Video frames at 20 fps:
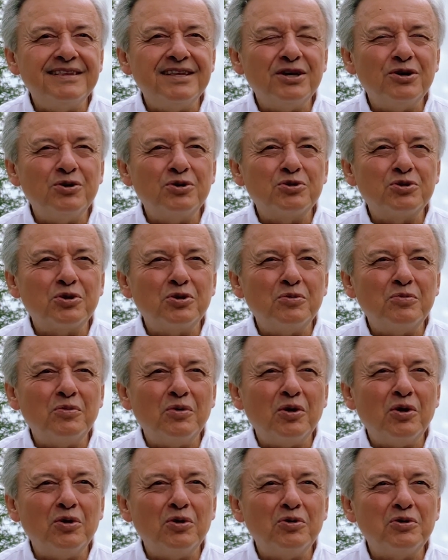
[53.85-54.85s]
de otro
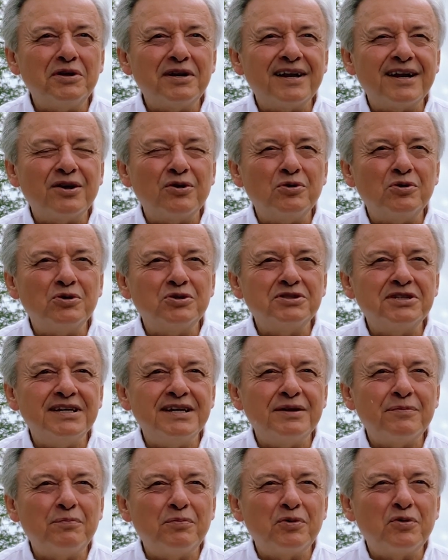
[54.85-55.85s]
modo y
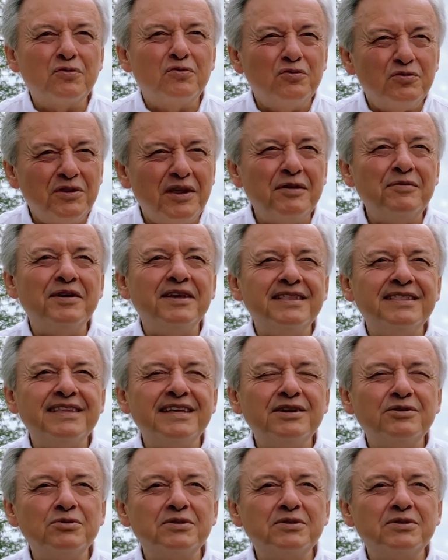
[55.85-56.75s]
reconocer profundamente